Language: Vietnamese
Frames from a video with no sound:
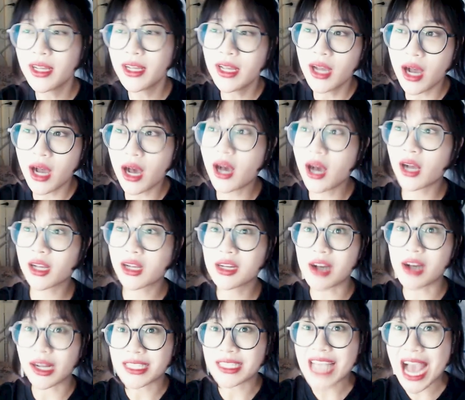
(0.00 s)
ờ,
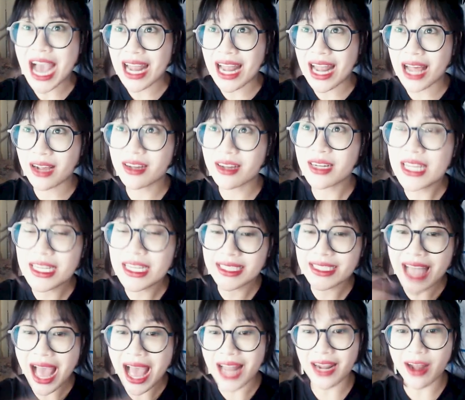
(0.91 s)
cửa nhà là cứ đi
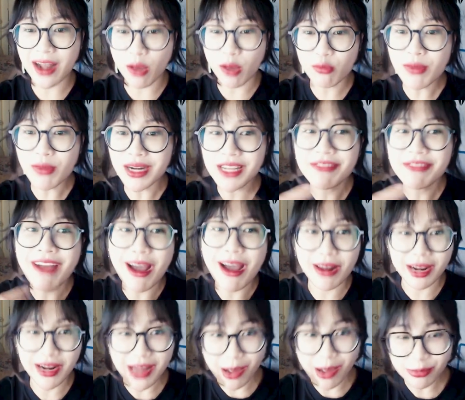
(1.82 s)
ra là đóng mà đi
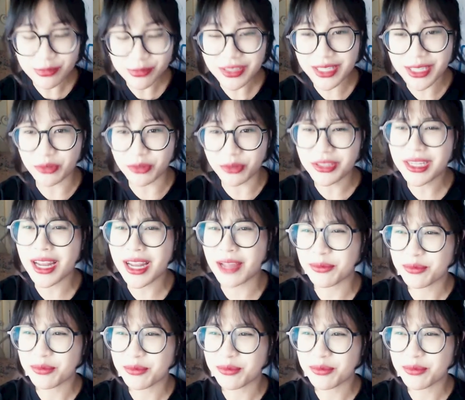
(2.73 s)
vào là đóng kiểu như là